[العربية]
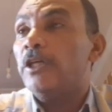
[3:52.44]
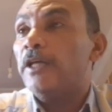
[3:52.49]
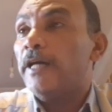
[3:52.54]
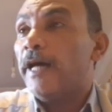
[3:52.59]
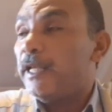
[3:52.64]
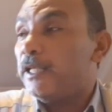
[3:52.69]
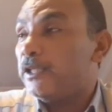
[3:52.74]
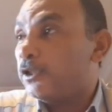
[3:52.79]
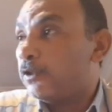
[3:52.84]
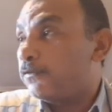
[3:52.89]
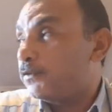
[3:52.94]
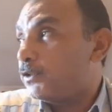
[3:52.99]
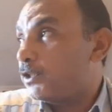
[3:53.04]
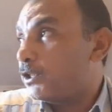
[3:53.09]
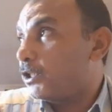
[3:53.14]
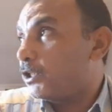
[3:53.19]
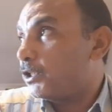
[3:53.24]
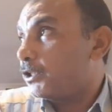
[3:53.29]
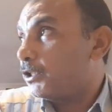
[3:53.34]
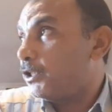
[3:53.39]
هل
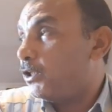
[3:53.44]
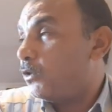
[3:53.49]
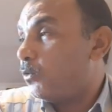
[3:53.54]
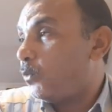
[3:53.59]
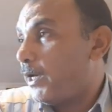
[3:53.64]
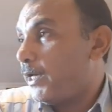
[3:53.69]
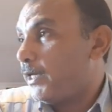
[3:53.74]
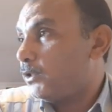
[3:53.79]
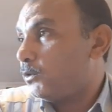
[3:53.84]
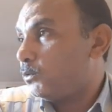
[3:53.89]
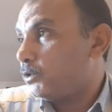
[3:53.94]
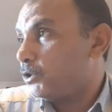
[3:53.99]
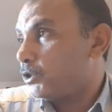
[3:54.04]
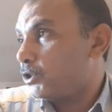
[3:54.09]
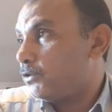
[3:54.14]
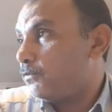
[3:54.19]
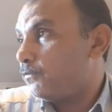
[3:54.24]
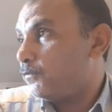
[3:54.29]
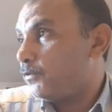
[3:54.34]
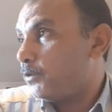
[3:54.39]
تفتكر ال
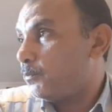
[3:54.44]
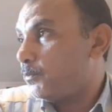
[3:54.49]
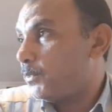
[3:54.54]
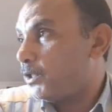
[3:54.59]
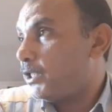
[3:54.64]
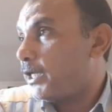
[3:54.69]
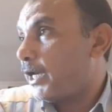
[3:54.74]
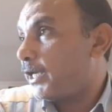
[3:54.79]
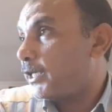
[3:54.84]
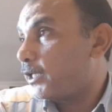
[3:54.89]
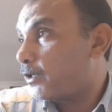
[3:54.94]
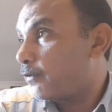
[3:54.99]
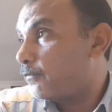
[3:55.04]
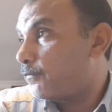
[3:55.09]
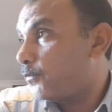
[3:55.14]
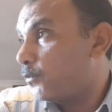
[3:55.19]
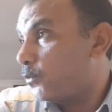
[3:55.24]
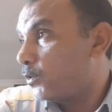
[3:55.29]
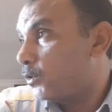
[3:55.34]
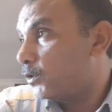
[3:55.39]
21%
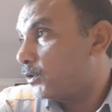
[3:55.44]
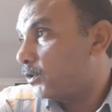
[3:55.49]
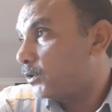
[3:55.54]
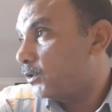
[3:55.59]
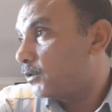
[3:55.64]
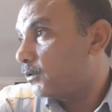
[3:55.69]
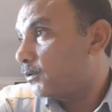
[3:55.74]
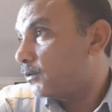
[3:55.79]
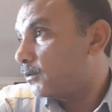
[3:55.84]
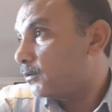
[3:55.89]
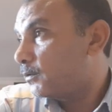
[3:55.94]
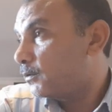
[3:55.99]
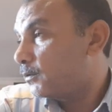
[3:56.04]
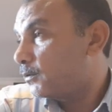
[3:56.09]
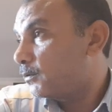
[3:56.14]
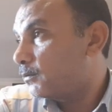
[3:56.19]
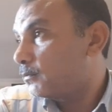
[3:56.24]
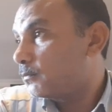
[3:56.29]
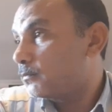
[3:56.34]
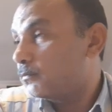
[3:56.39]
هيكفوك؟ لا
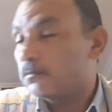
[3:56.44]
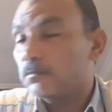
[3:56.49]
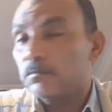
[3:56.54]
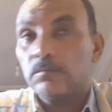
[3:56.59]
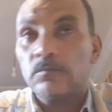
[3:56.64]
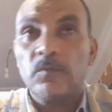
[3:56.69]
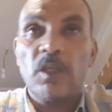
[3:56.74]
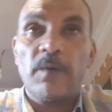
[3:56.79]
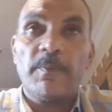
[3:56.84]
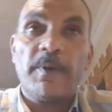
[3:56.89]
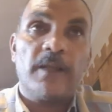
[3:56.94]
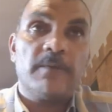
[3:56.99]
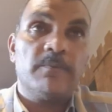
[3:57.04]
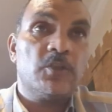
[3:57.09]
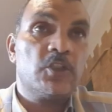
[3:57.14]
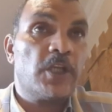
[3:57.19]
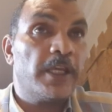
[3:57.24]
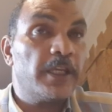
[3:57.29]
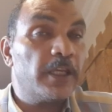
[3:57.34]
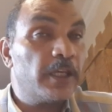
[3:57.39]
لا طبعا
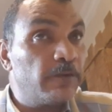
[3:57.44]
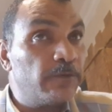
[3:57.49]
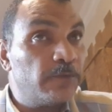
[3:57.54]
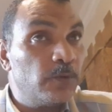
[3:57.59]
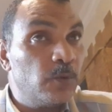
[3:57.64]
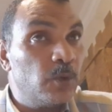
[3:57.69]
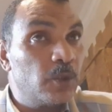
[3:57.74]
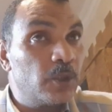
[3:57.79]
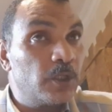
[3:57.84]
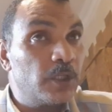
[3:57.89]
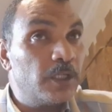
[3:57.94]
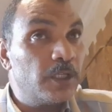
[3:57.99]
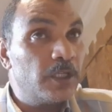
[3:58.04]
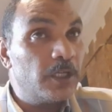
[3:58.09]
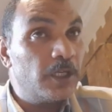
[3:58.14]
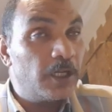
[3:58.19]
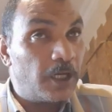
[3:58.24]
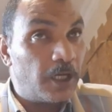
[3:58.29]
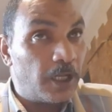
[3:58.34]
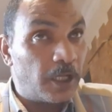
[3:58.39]
مش هيكفوك
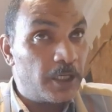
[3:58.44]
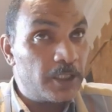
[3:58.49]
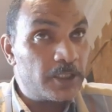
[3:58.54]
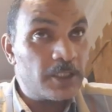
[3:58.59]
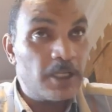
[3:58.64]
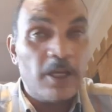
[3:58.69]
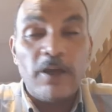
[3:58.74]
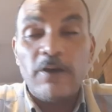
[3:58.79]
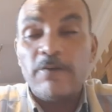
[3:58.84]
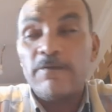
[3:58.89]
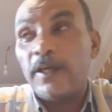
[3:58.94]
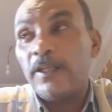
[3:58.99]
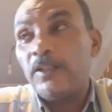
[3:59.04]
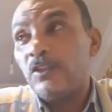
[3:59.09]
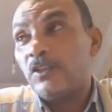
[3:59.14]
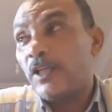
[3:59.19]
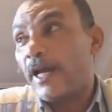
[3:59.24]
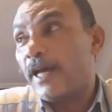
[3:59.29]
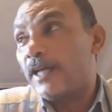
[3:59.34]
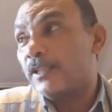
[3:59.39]
خلاص
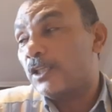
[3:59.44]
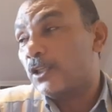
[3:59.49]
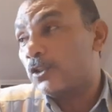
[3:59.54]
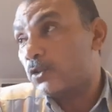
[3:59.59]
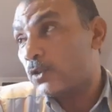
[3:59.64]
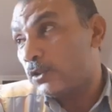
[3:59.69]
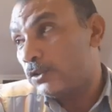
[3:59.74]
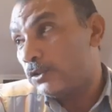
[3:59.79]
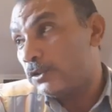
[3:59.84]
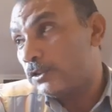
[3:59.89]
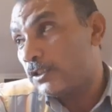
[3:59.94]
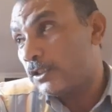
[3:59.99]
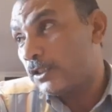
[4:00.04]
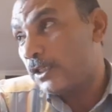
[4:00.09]
فانت هتظن